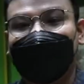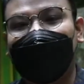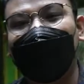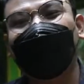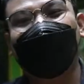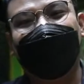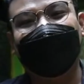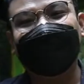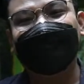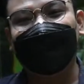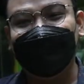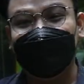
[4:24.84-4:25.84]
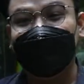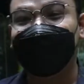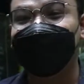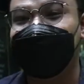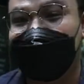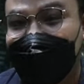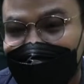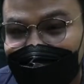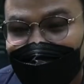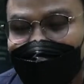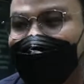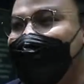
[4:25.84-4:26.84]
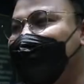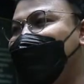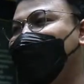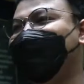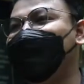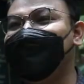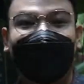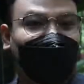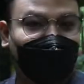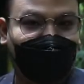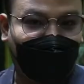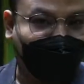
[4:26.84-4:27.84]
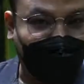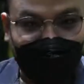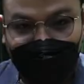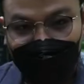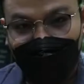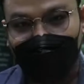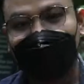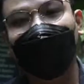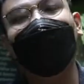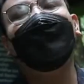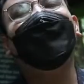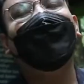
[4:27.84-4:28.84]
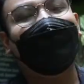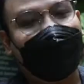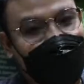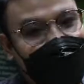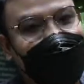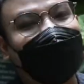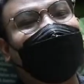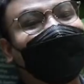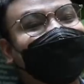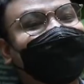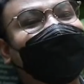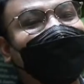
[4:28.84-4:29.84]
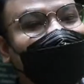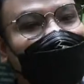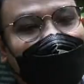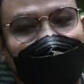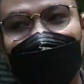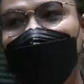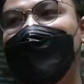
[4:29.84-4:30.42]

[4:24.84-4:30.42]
kan otomatis menjadi janda atau menjadi rondo. Nah, akhirnya disinilah